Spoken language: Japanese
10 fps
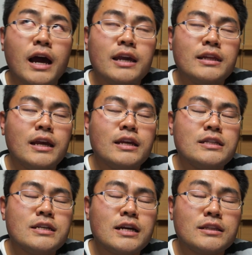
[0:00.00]
来年
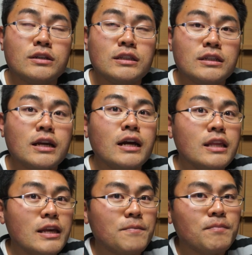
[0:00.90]
1月5日
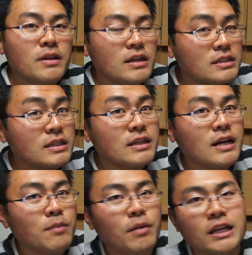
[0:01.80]
に新
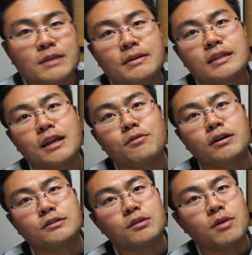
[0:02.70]
刊も発売される
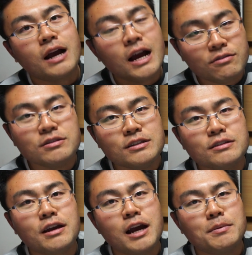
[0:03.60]
から、それも確
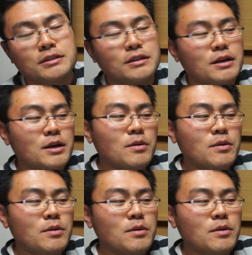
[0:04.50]
実に買えます。